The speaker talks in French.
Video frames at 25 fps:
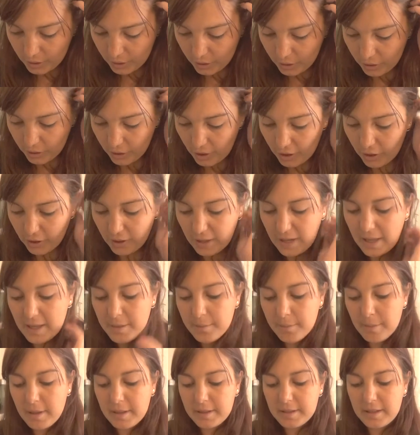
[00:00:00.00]
alors là,
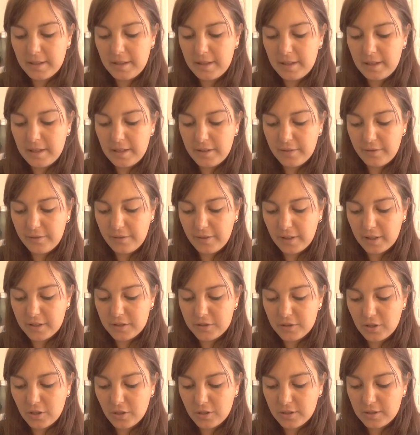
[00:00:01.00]
ils mettent les
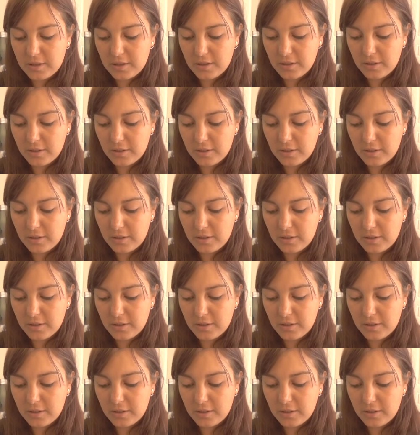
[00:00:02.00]
facteurs